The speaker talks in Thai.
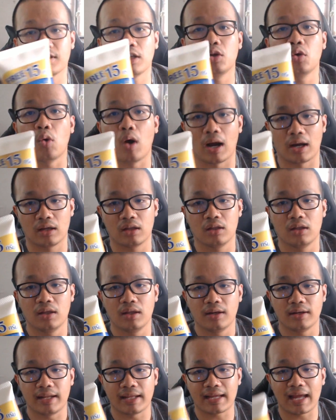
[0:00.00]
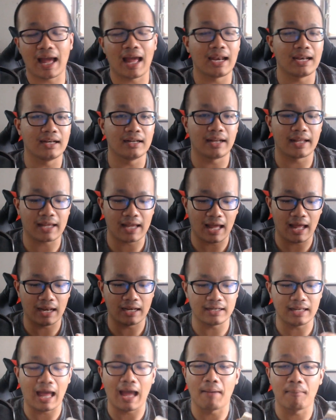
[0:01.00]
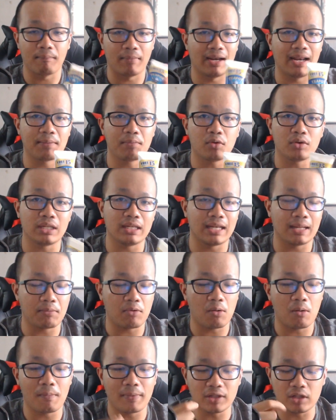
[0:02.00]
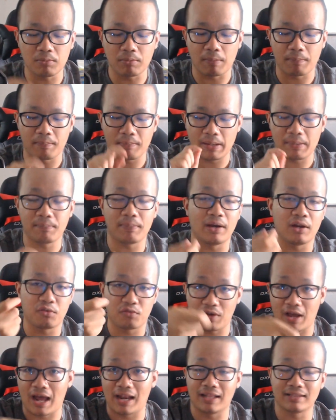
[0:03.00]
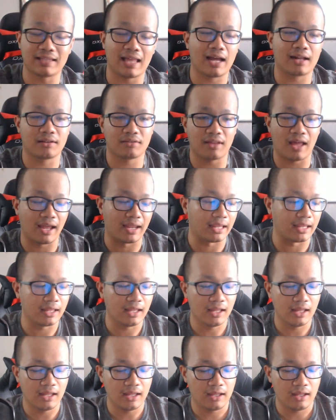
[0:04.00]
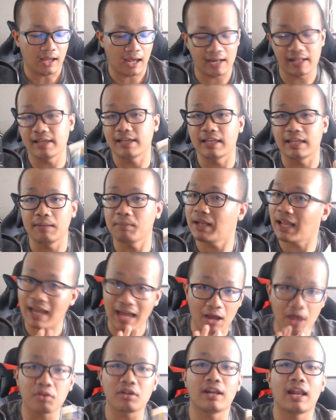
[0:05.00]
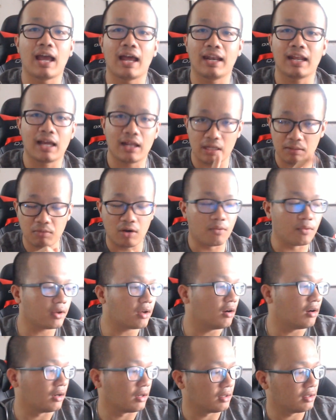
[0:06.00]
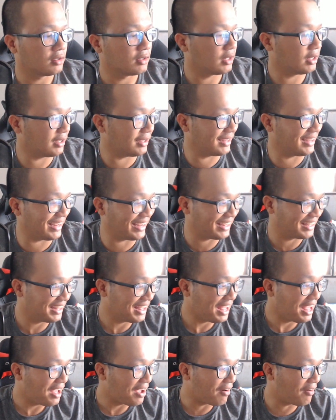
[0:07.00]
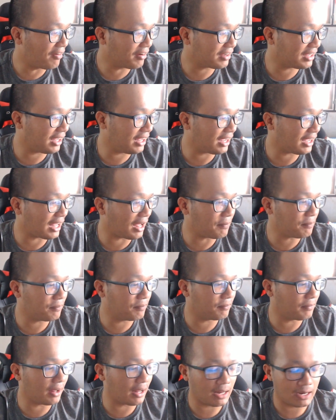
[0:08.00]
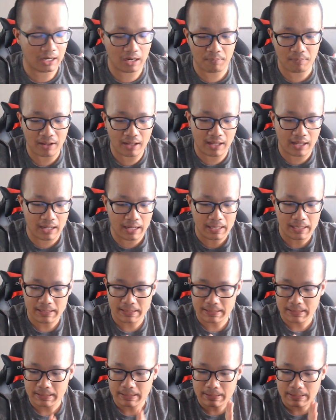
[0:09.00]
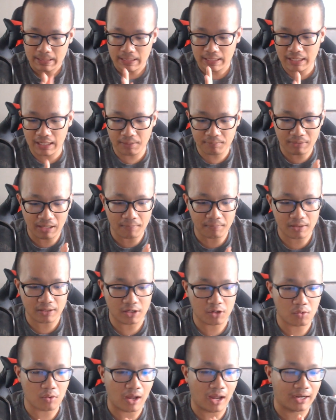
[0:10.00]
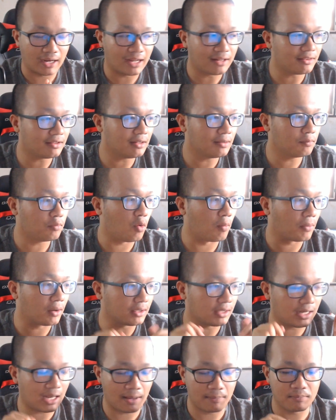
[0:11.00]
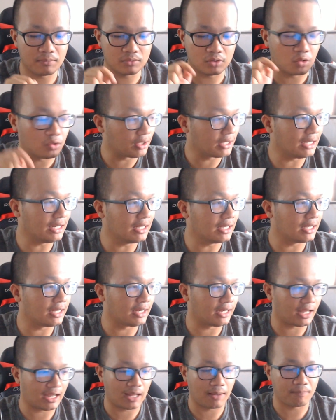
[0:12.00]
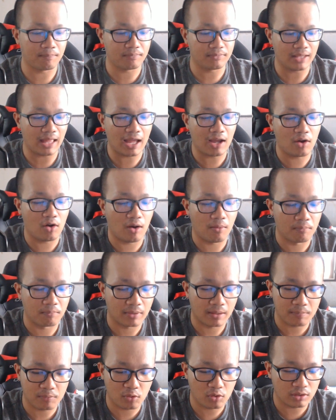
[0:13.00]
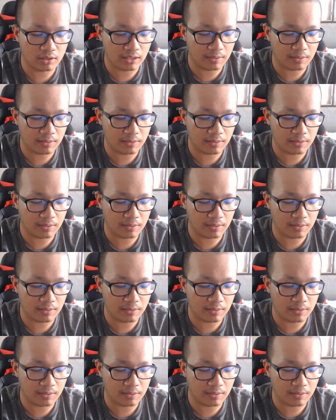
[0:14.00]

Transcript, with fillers: สะดวกในการทำอะไรพวกนี้นะเพราะว่าไม่ต้องแบบเป็นเปิดฝาแล้วตักใส่อะไรอย่างนี้ไม่ได้ค่าโฆษณานะครับนี่บอกไว้ก่อน โอเคครับมาเรามาเริ่มทำกันดีกว่านะซึ่งผมก็จะทำตรงนี้เลยนะครับหน้าคอมครับโคตรเท